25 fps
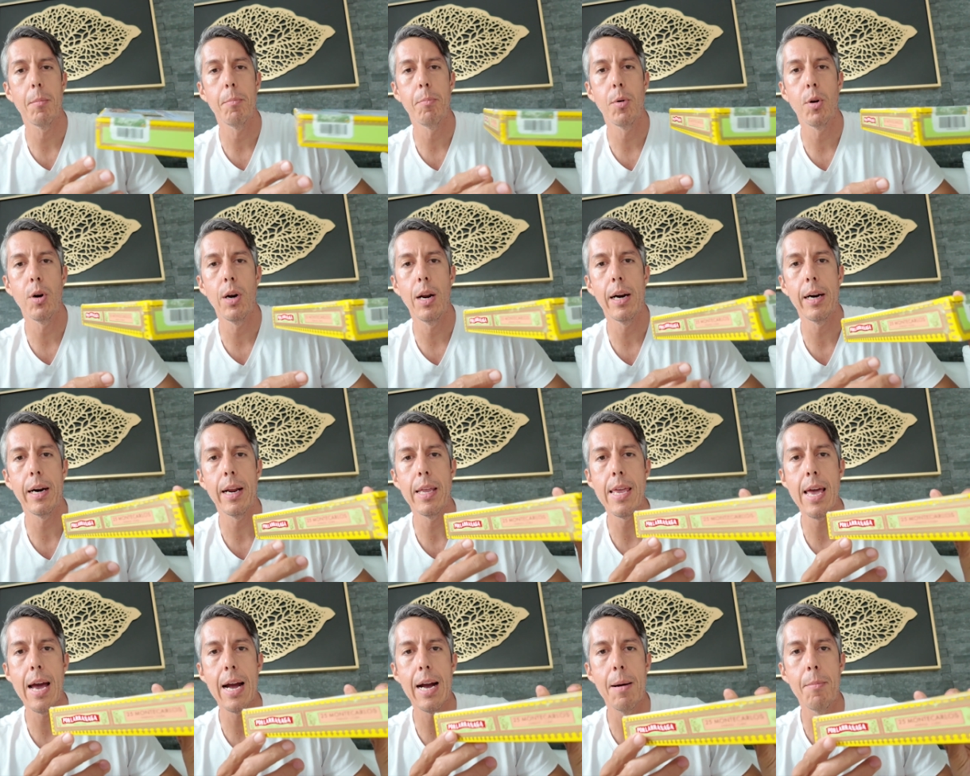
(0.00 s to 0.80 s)
por la
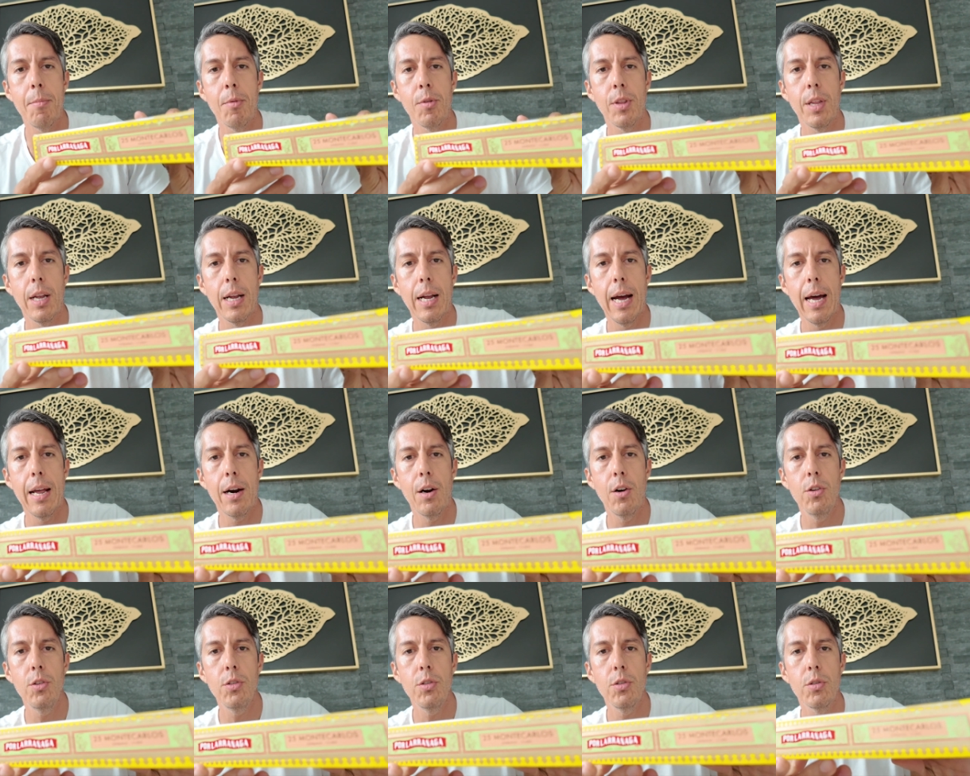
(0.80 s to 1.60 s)
rañaga Monte
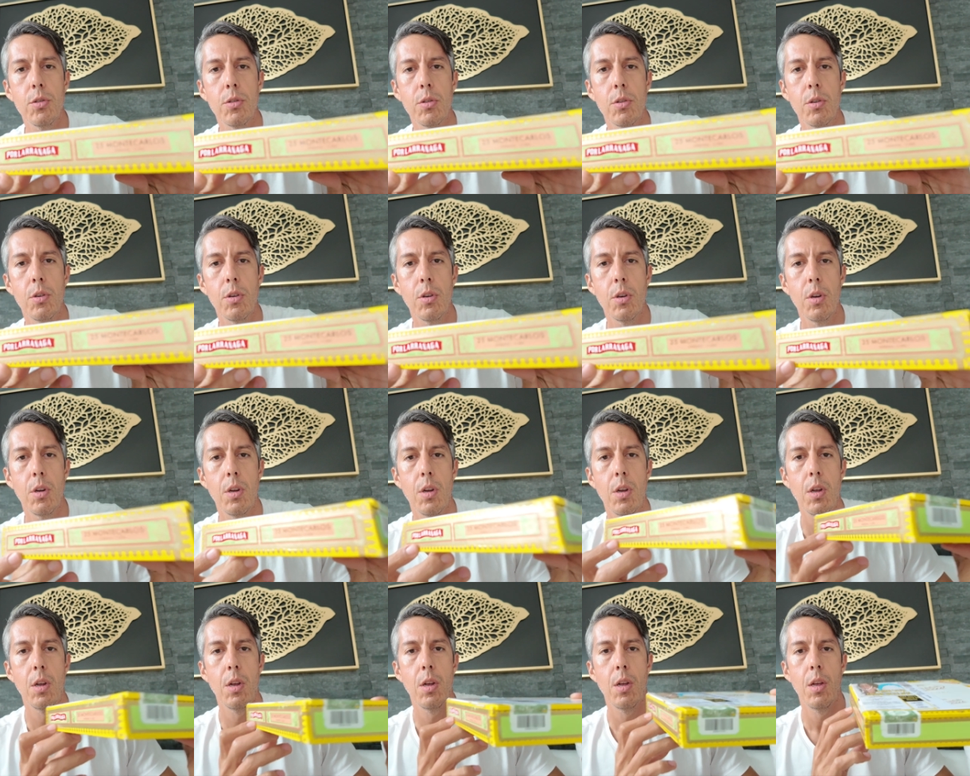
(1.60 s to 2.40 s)
Carlos
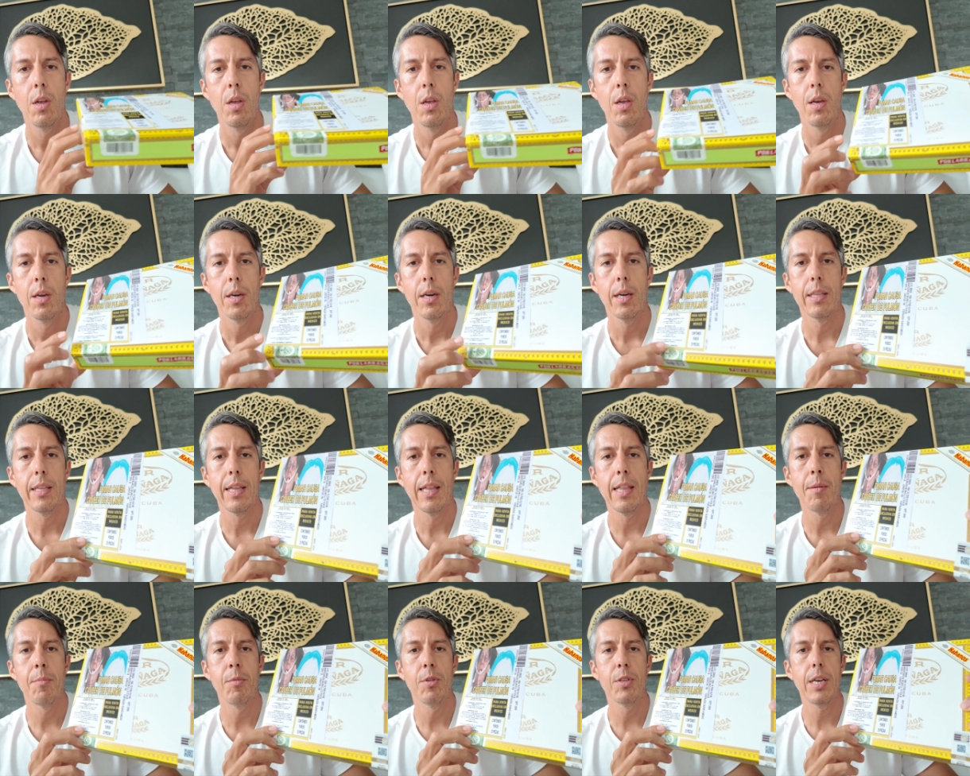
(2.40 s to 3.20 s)
que
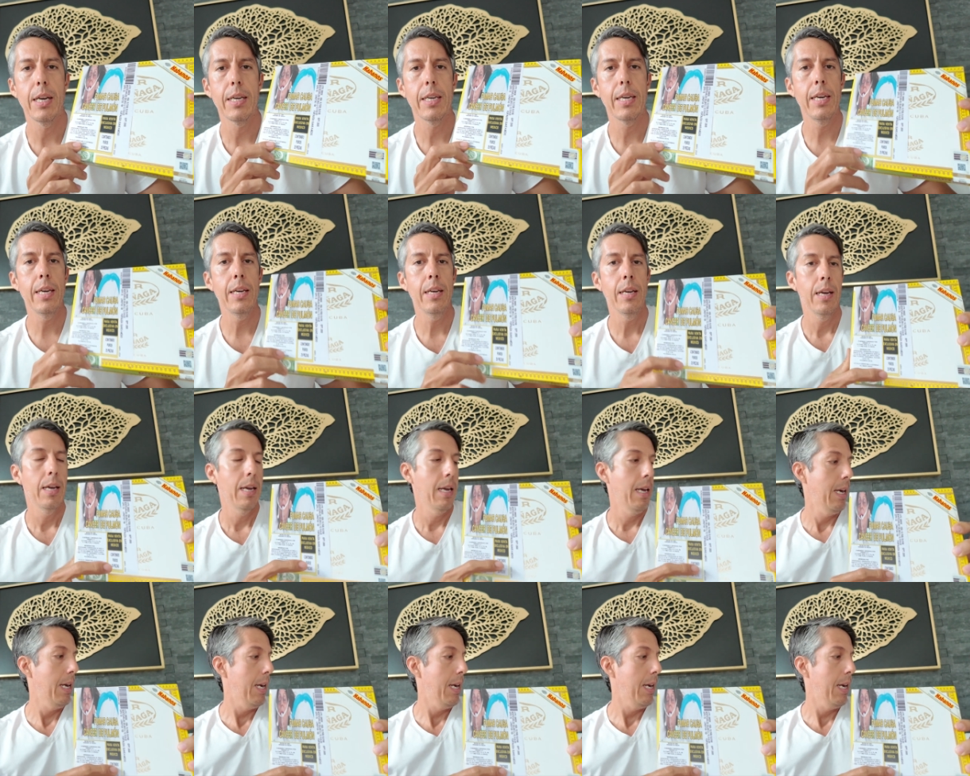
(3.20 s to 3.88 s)
tenemos aquí.